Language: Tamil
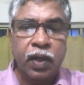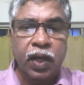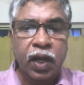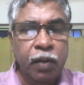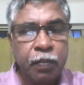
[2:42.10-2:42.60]

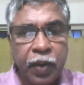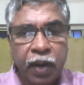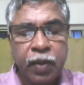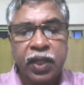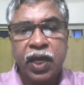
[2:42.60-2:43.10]
இன்னும்
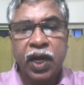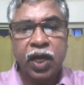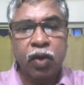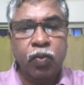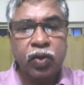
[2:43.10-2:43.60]
பணம்
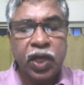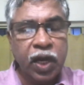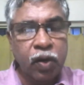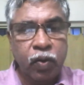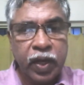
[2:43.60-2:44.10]
அதிகரிக்கும் போது
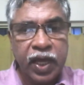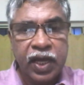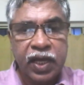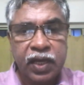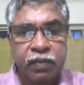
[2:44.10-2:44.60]
எங்களுடைய
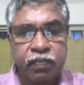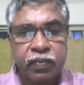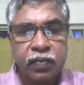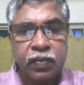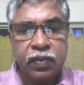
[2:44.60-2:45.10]

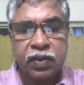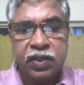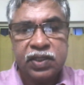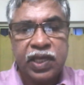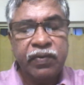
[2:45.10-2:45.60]

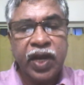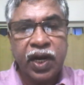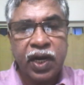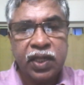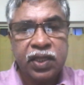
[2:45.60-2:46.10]
சேவை
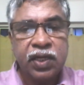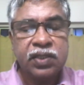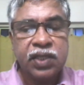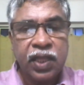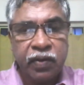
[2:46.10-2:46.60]

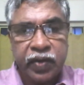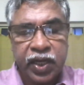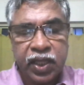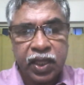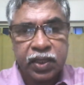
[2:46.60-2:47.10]
கட்டணத்தின்
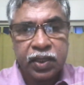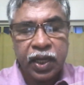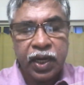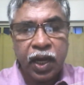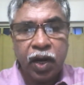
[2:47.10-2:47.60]

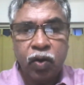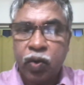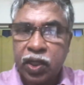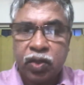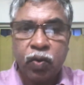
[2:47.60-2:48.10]
சதவிகிதத்தை நாங்கள்
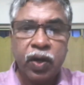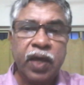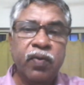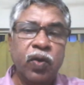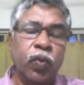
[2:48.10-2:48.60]
குறைத்து
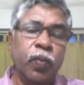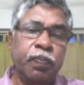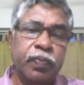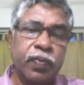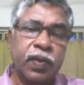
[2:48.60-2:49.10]
கொண்டே வருவோம்
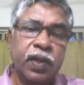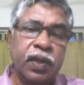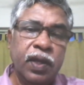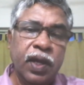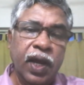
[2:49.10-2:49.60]

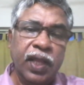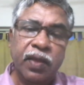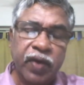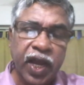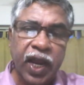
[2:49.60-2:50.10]

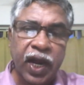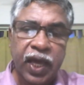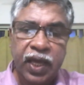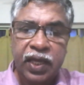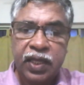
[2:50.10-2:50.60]
அந்த
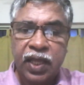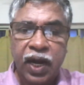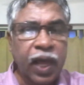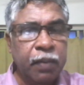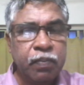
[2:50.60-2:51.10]
வகையிலே
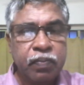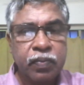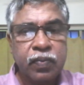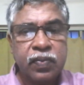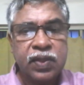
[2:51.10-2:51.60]
இதெல்லாம்
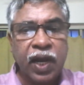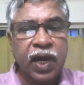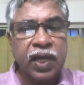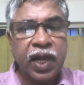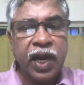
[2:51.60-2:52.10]

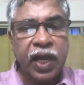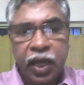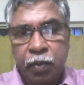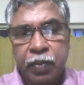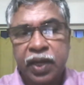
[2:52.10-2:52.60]
தங்களுக்கு
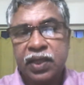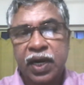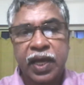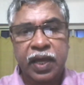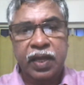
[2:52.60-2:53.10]
கிடைக்கும்
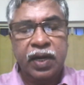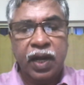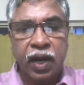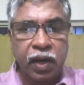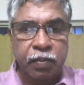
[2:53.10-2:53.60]
பணத்திலே
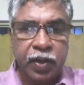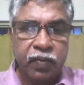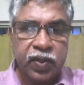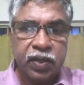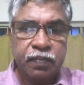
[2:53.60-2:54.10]
நாங்கள்
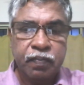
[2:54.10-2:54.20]
பெறுவது